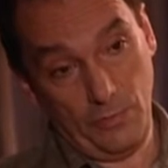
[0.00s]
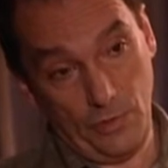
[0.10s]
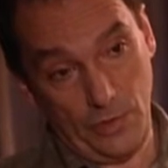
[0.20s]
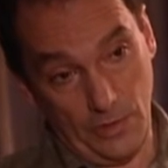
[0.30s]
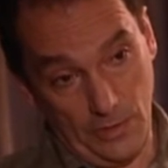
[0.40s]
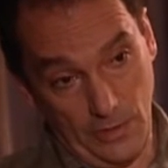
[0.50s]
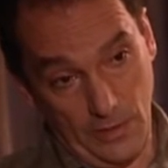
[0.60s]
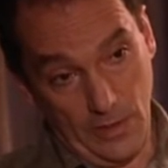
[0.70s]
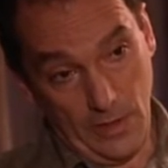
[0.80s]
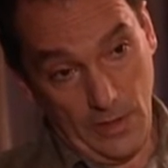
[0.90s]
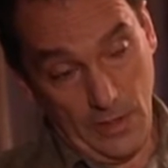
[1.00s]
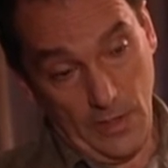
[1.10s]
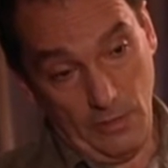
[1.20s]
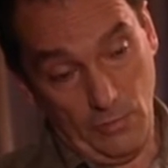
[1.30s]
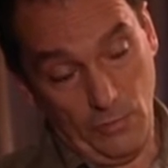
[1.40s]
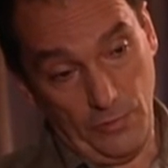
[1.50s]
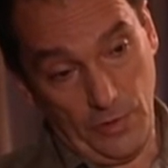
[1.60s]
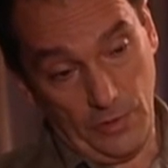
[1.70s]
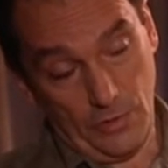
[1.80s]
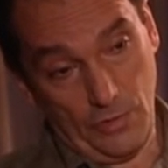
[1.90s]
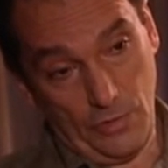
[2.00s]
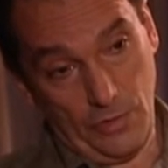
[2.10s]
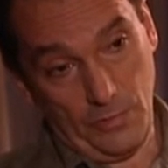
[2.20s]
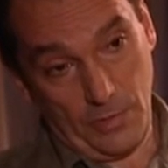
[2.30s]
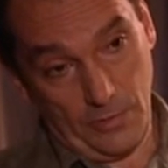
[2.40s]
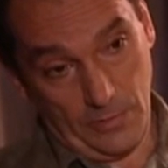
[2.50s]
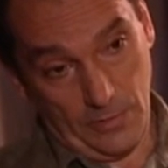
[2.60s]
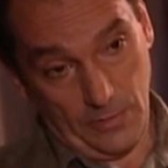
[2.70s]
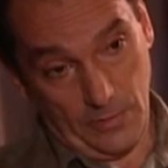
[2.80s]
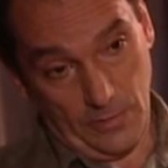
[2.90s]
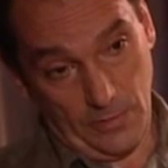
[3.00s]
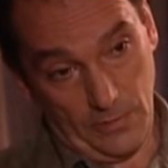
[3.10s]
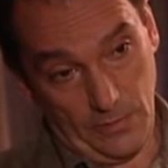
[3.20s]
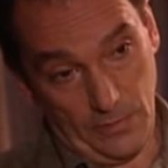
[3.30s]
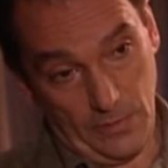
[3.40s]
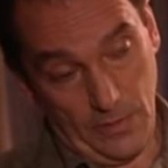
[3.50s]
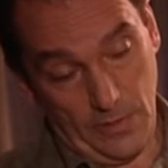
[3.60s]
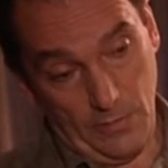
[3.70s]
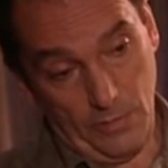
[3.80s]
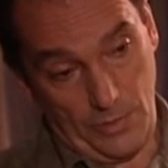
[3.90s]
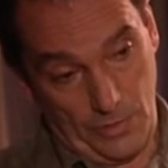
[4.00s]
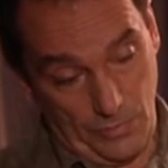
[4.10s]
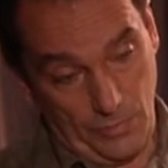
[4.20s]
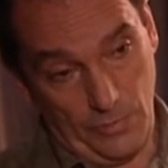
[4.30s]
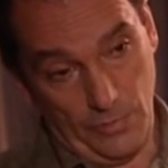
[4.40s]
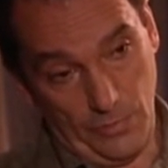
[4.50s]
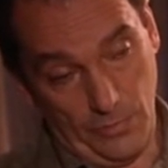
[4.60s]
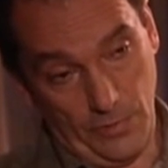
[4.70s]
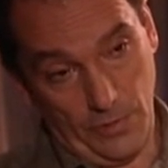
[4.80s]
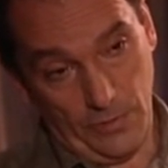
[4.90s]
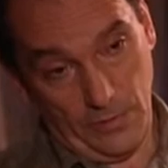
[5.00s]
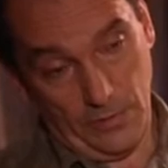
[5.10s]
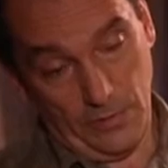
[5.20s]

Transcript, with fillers: мужчина, да. а вы уверены, что это неправда. Да. Почему уверены?